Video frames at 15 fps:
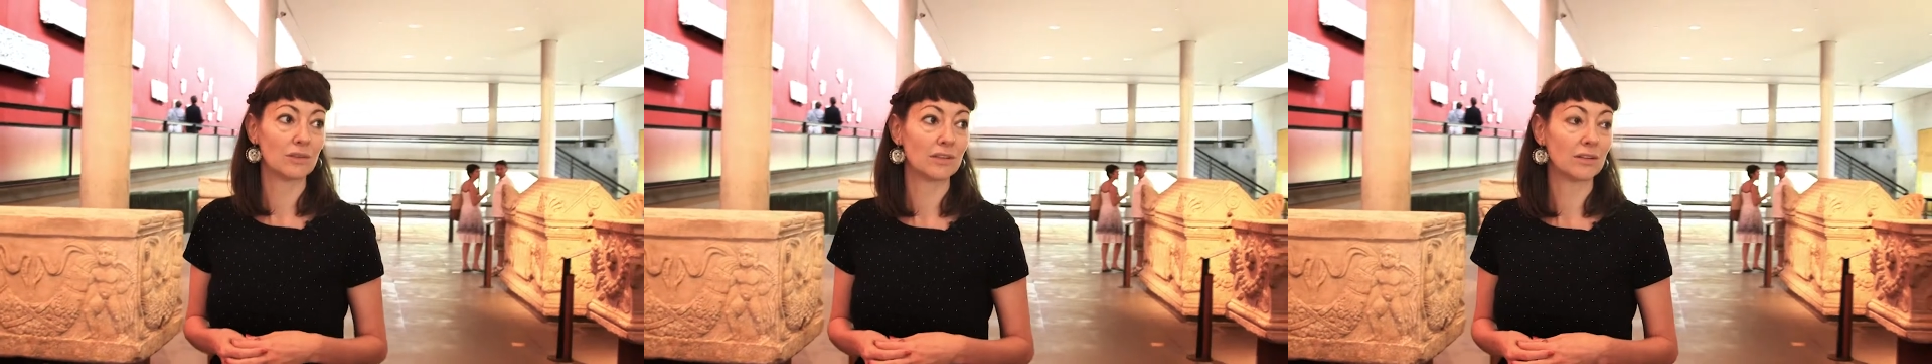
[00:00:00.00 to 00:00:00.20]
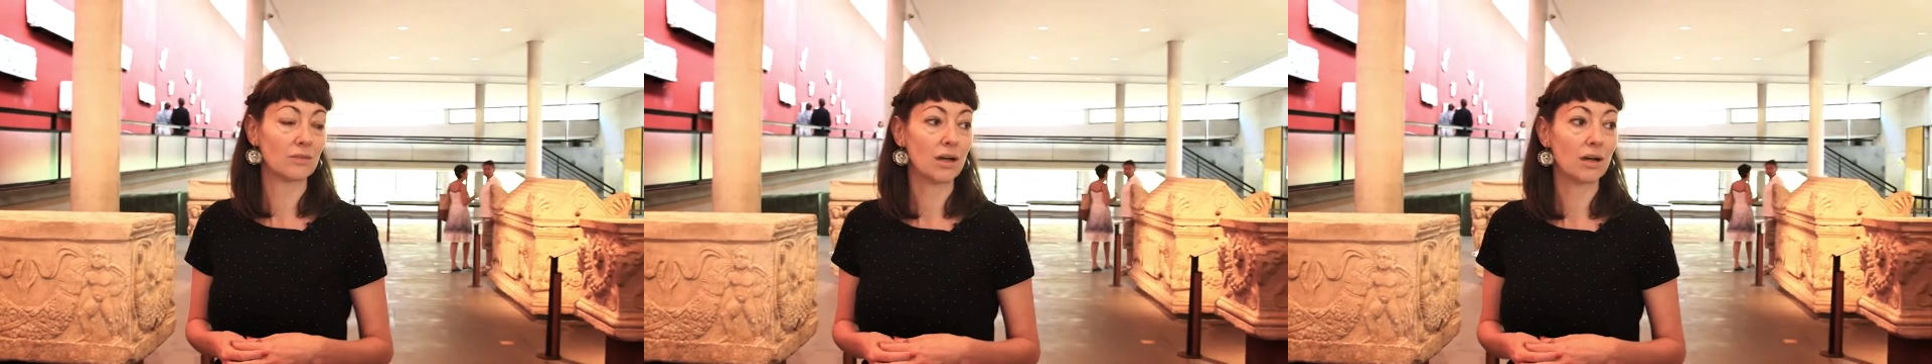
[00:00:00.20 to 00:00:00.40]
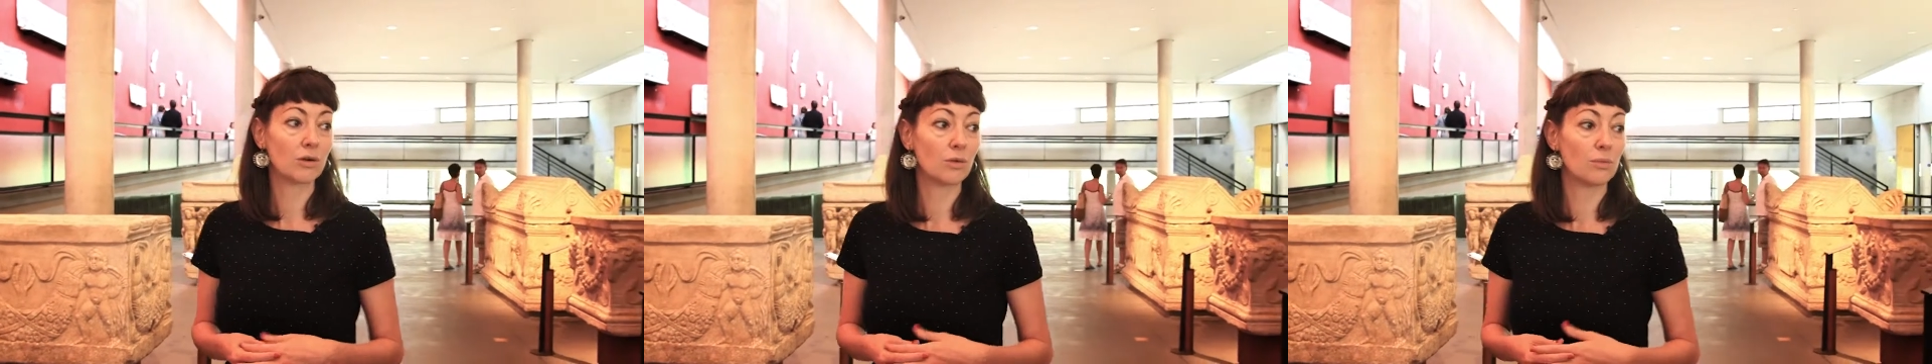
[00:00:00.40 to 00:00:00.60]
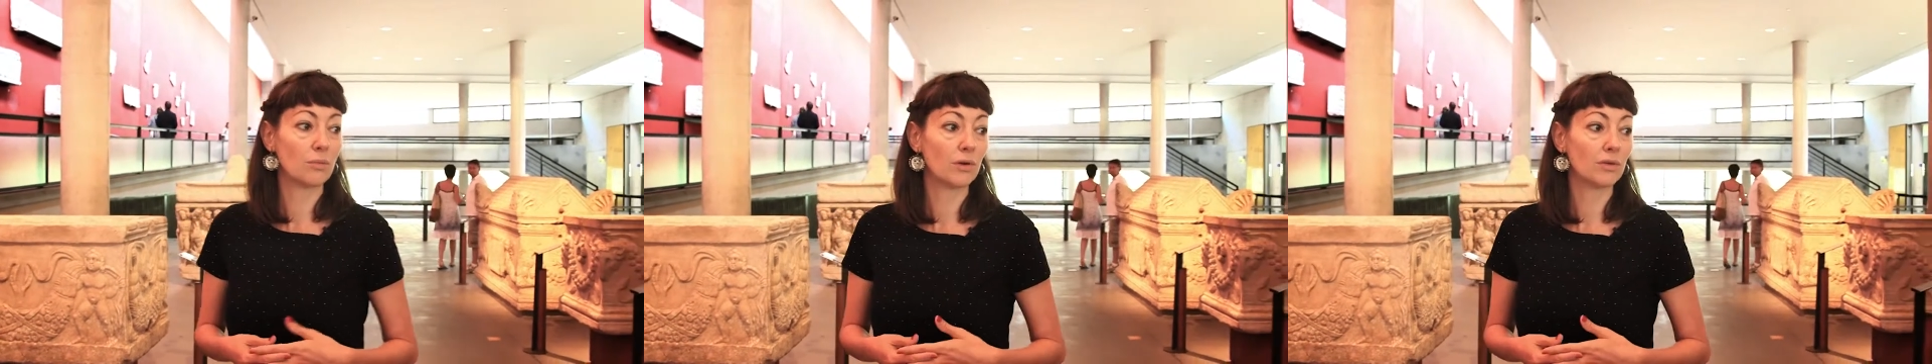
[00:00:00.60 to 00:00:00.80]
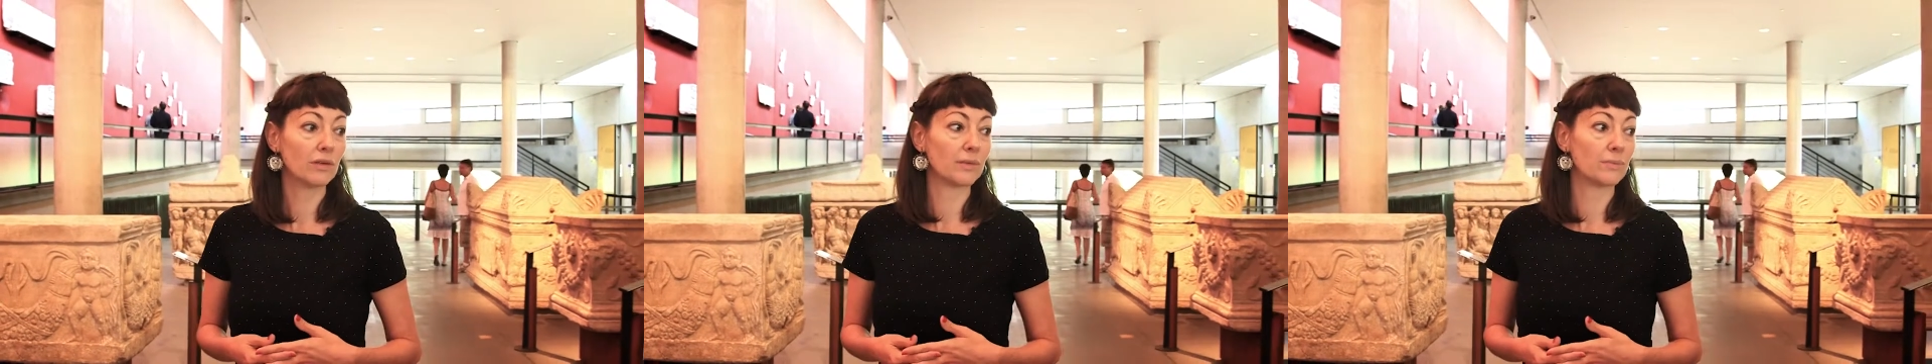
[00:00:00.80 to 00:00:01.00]
savoir
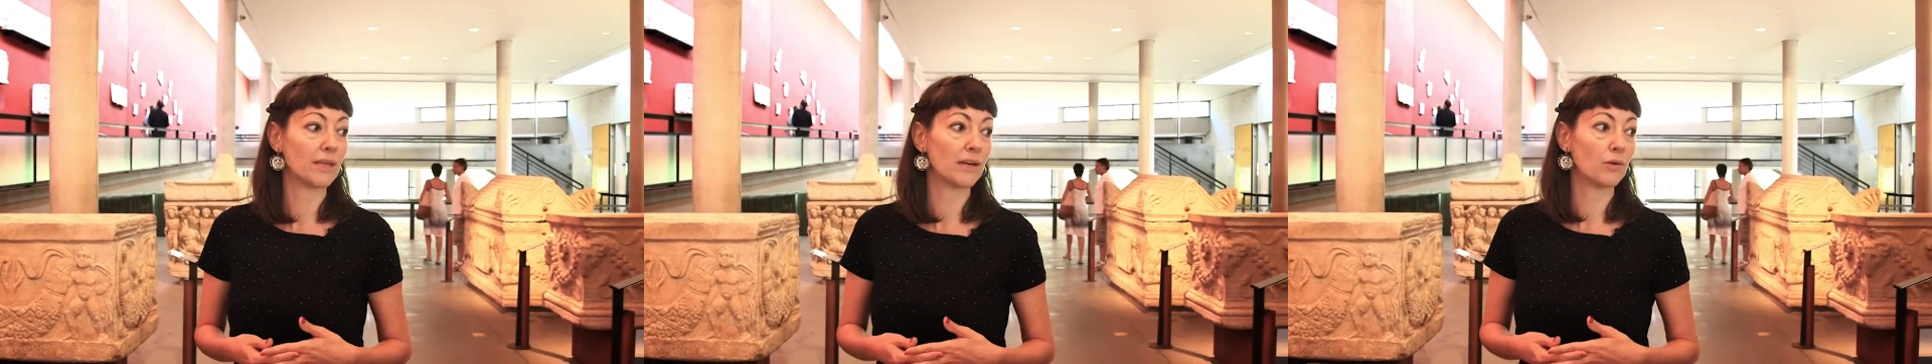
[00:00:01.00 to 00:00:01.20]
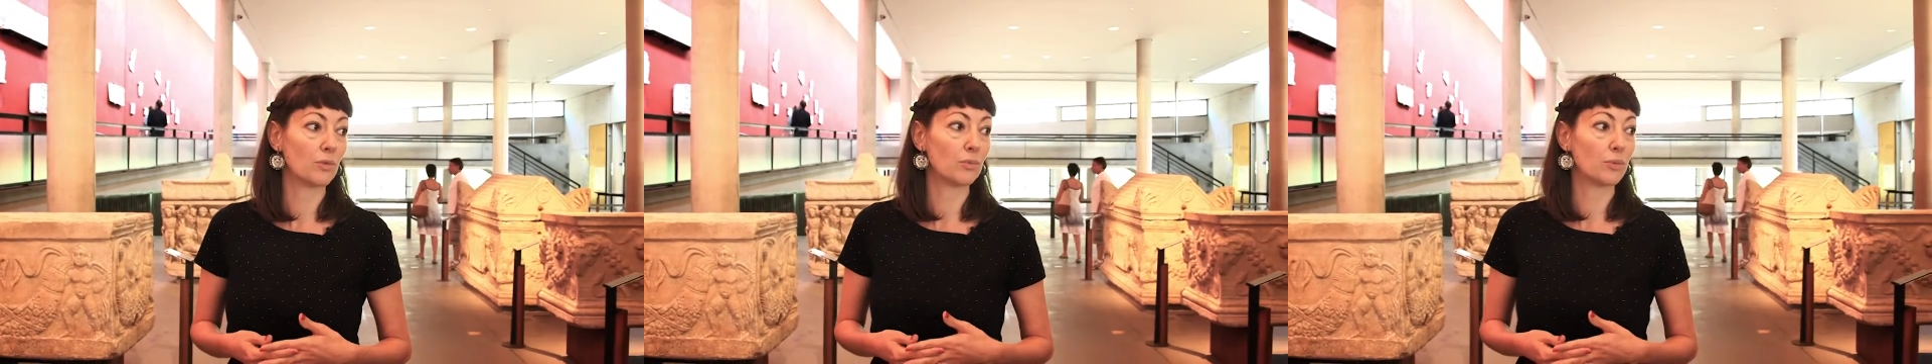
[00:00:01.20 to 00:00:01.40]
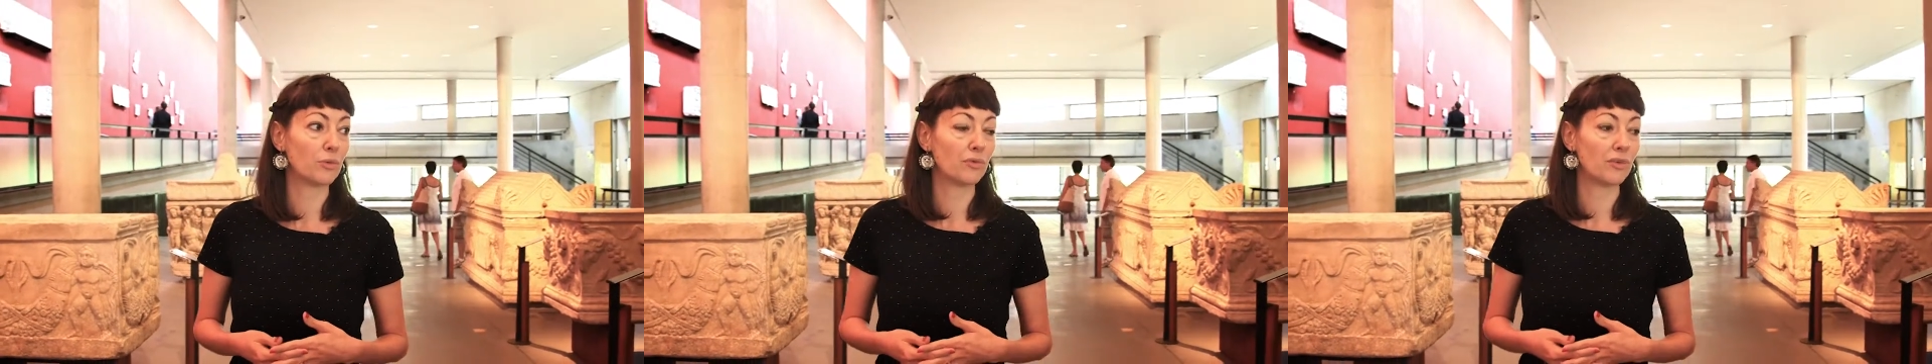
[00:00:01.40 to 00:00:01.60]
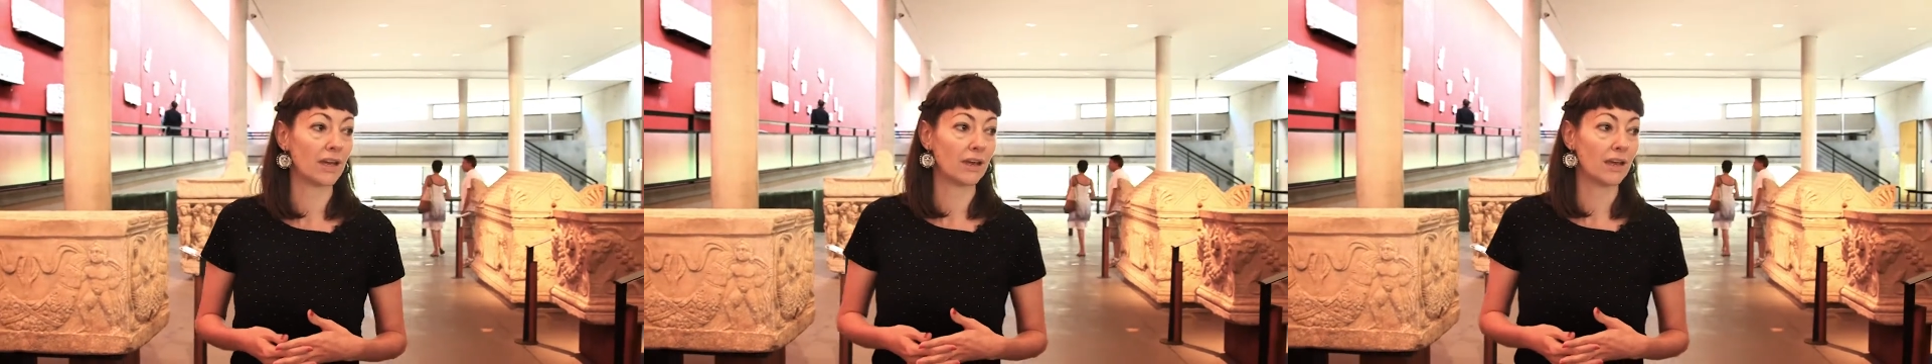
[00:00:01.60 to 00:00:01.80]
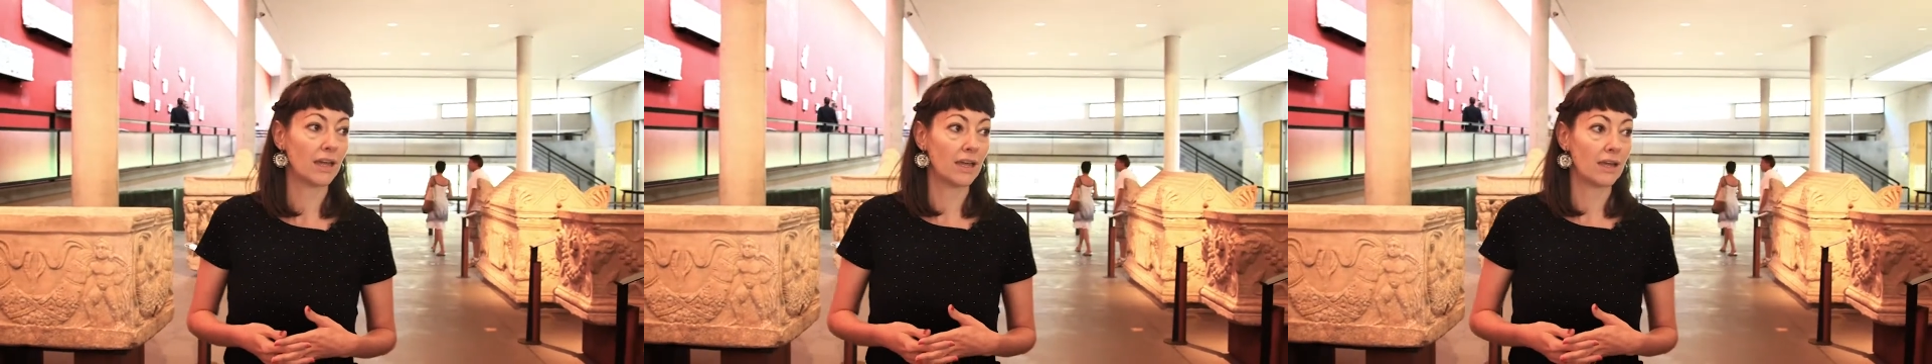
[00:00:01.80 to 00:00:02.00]
comment eh bien, on peut
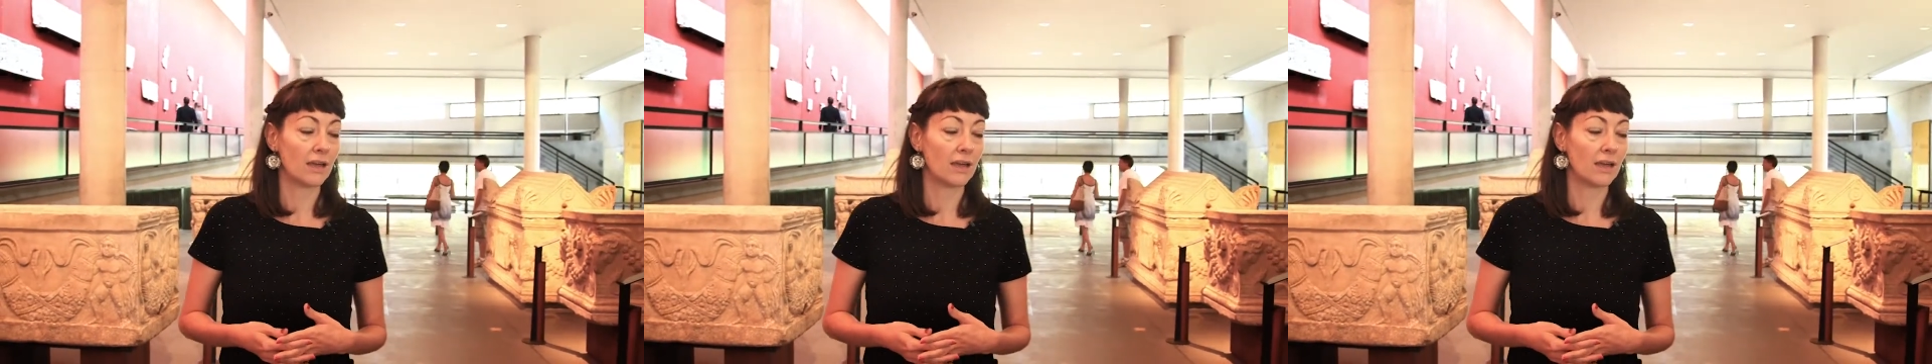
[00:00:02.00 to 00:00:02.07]
faire